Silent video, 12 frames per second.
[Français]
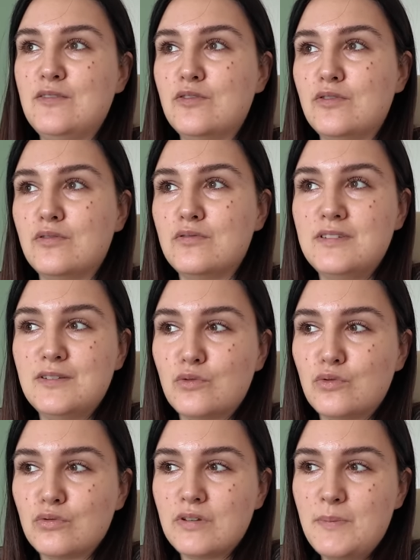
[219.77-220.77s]
une euh,
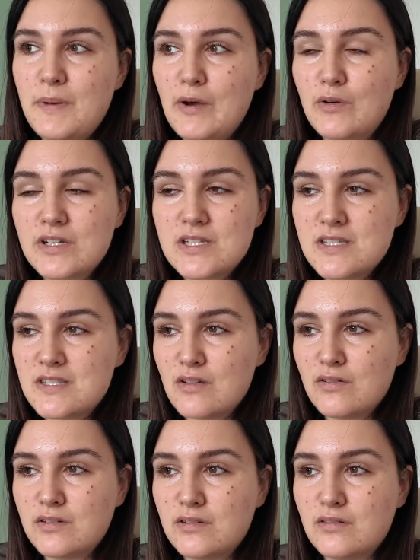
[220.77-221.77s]
discussion hyper enrichissante.